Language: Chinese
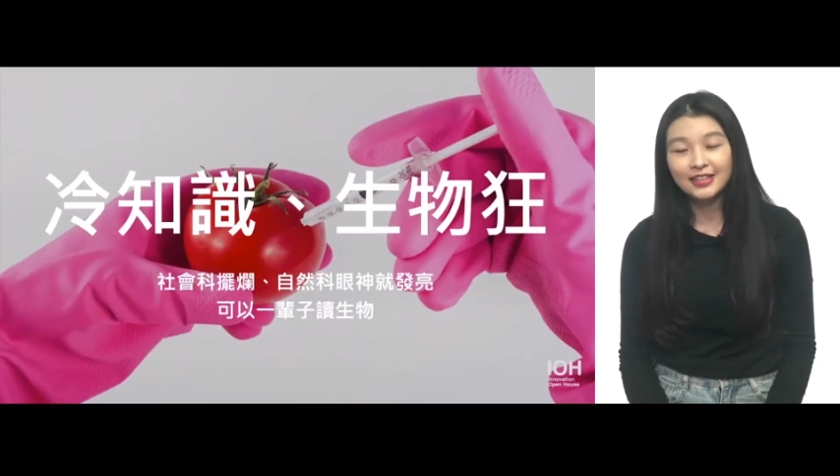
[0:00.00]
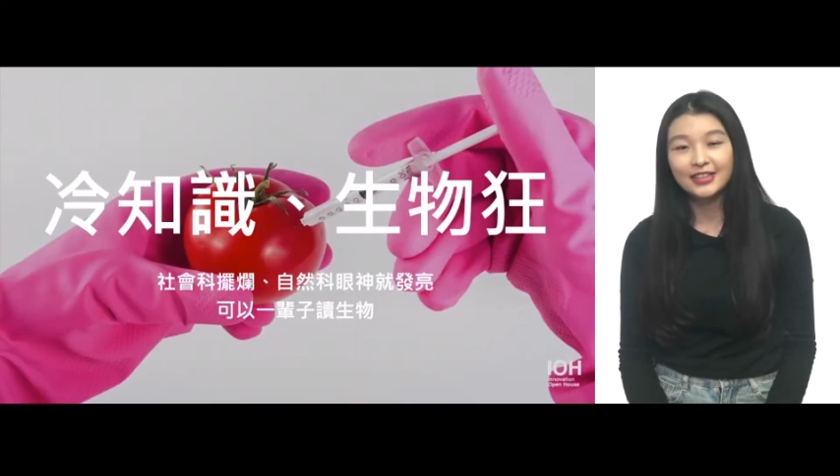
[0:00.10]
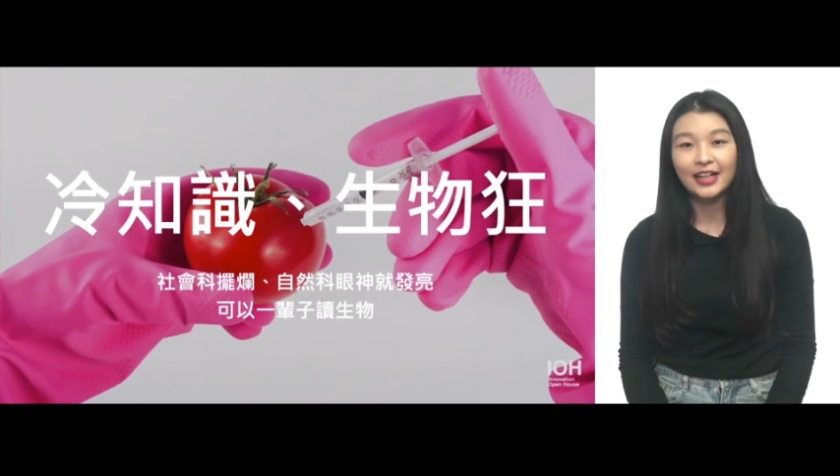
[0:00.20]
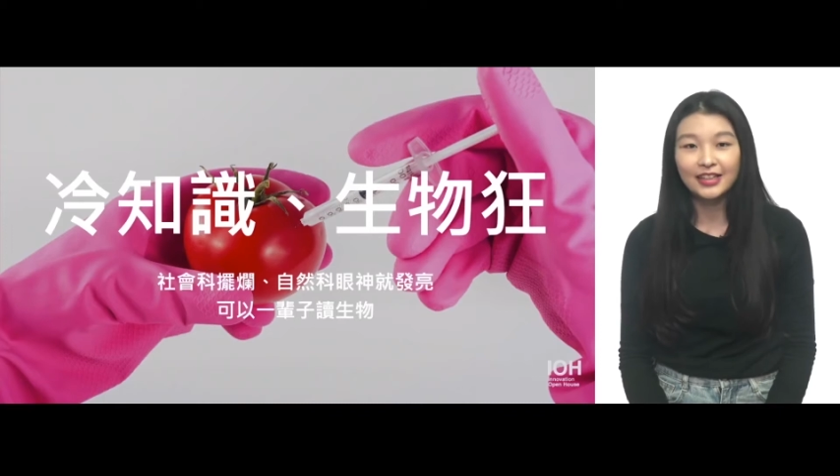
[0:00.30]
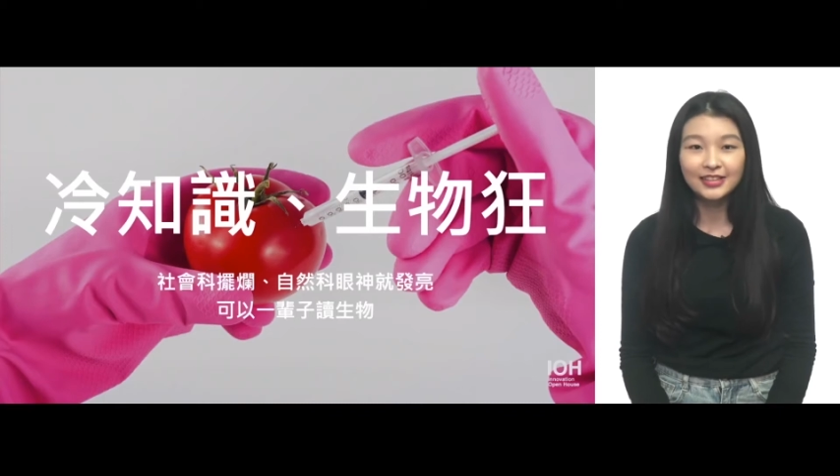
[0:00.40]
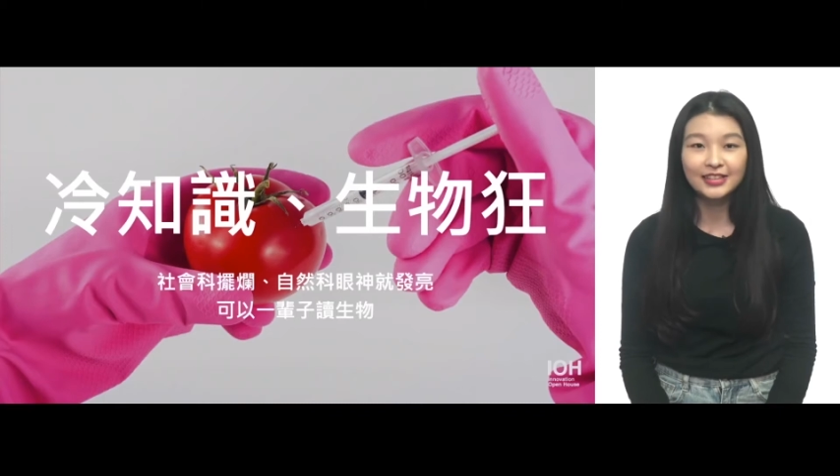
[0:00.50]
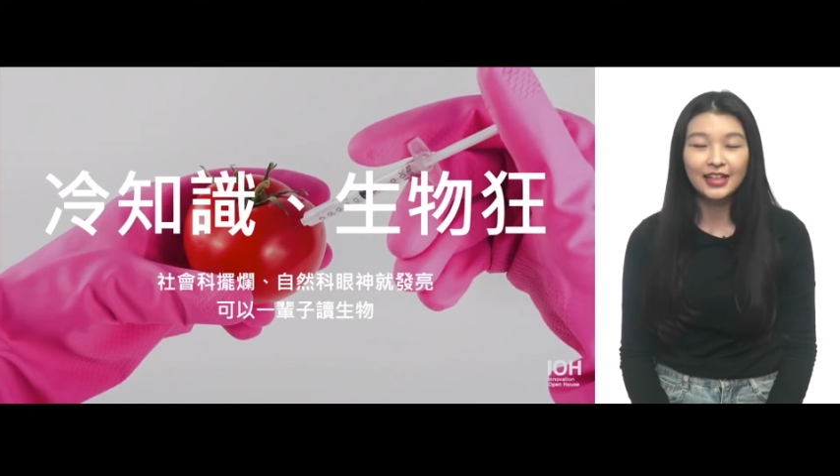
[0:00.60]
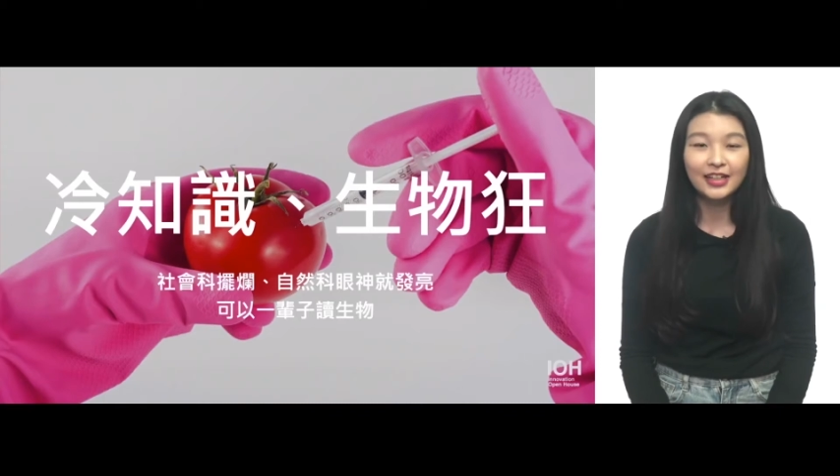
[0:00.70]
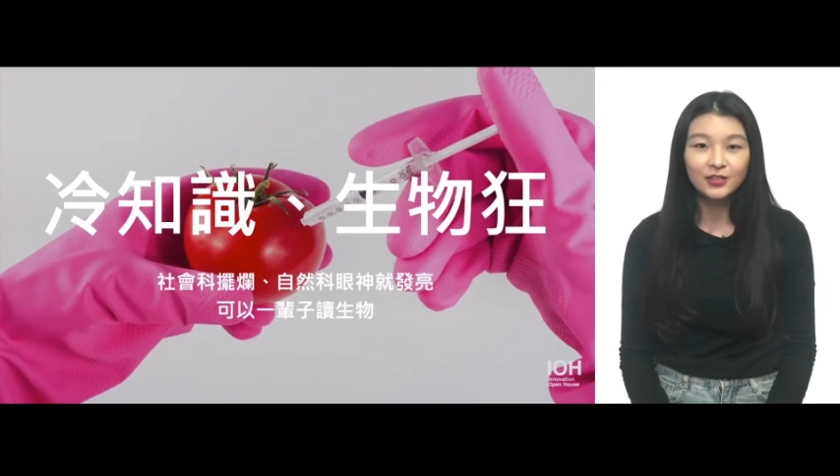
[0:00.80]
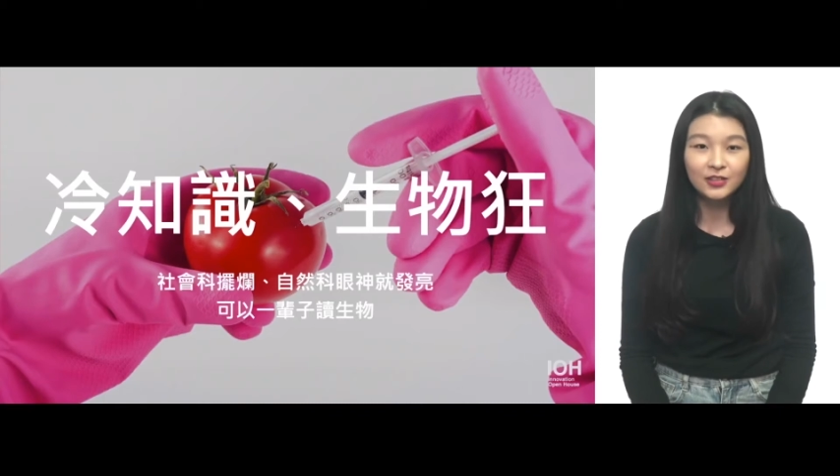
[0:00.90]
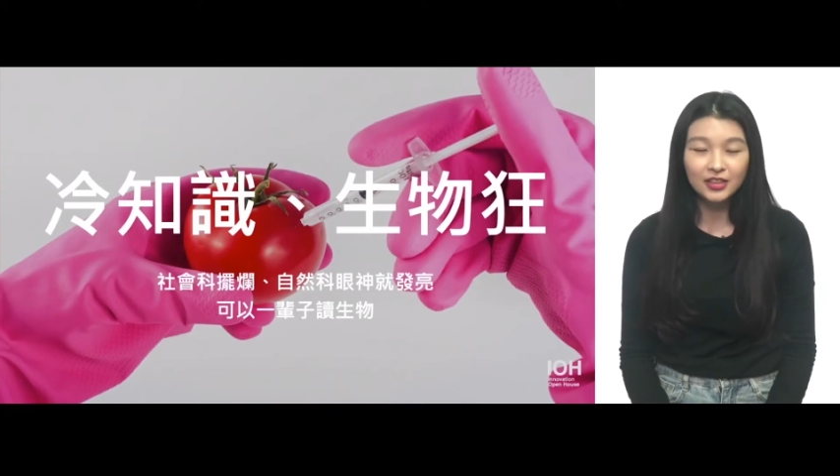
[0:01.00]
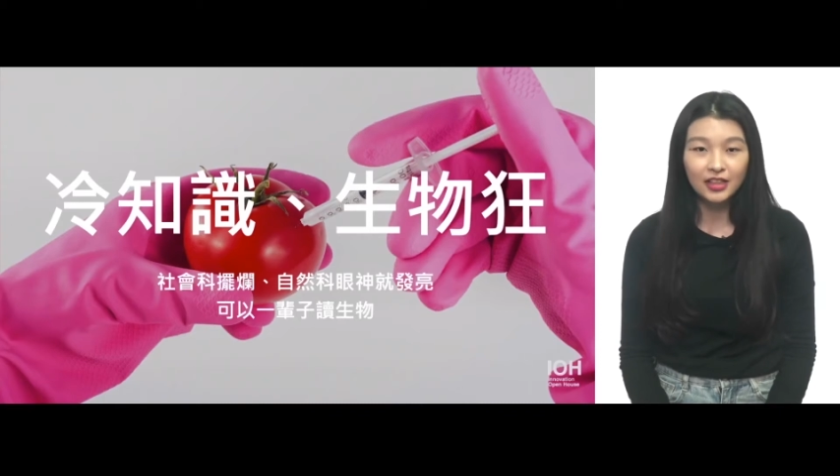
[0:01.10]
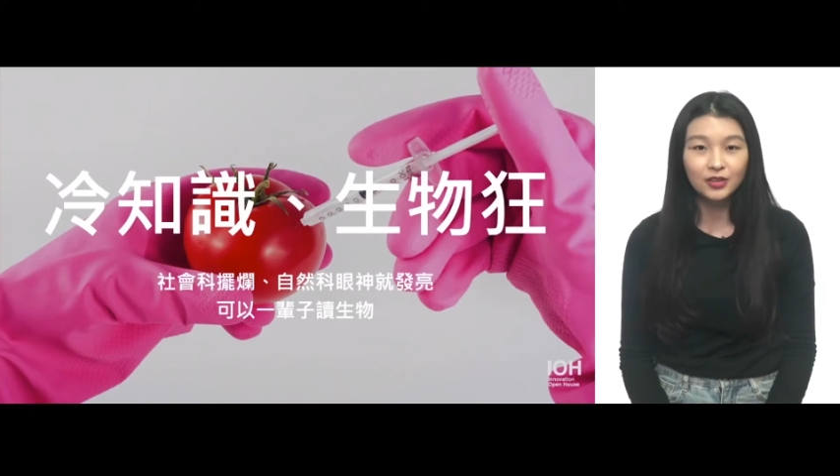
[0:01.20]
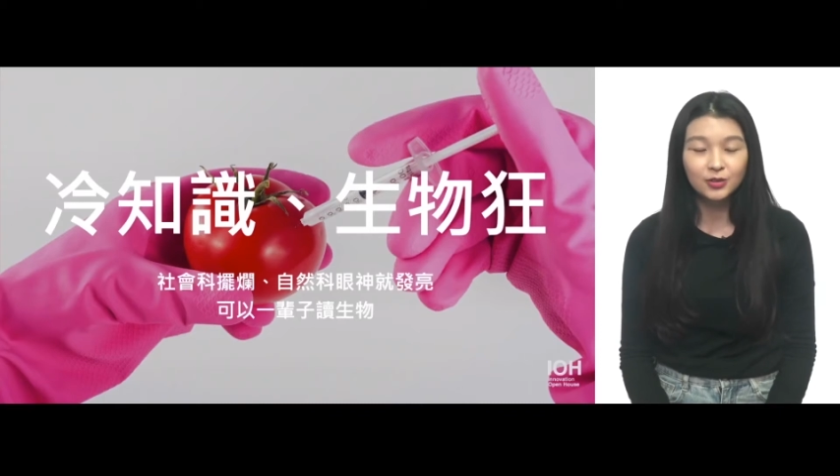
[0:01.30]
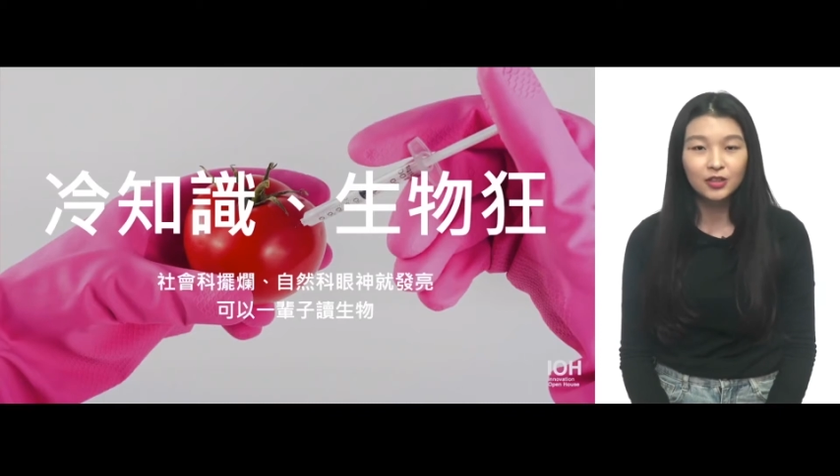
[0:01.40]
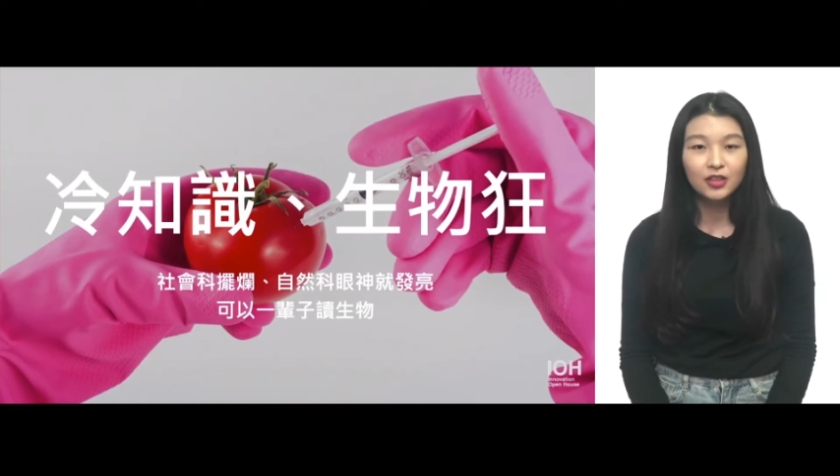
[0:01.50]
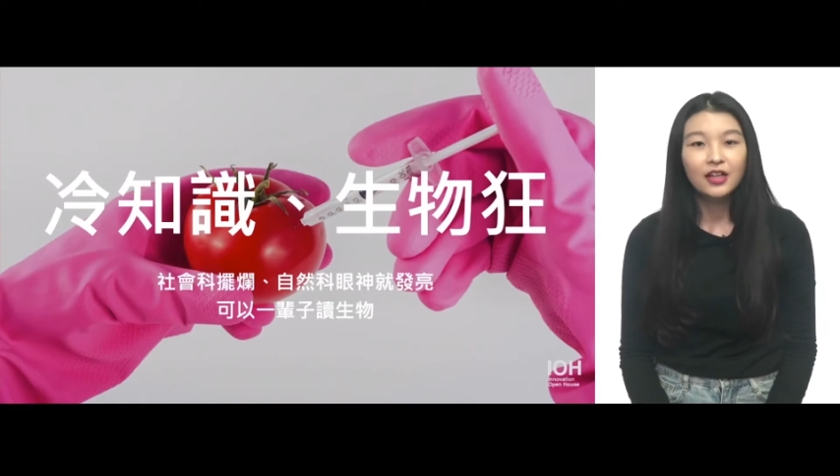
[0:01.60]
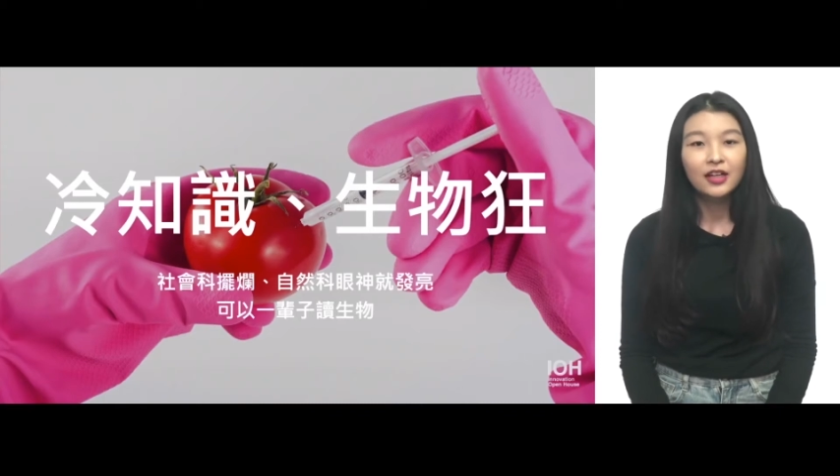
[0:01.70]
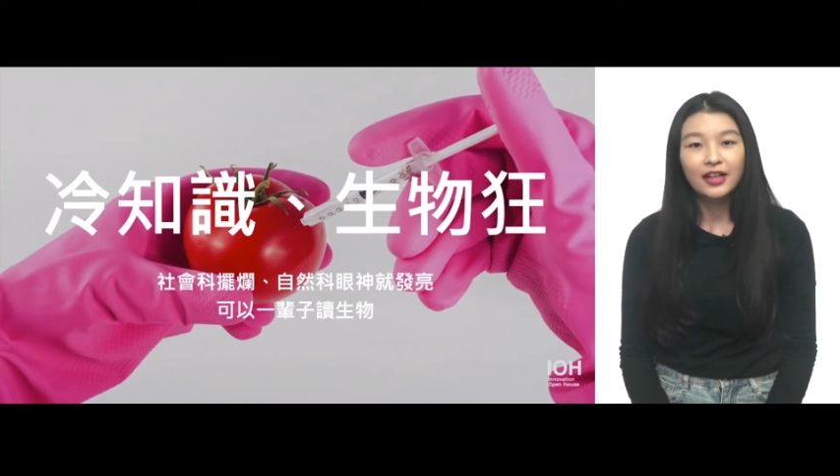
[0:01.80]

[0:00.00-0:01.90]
一直想，一直想，就想要说，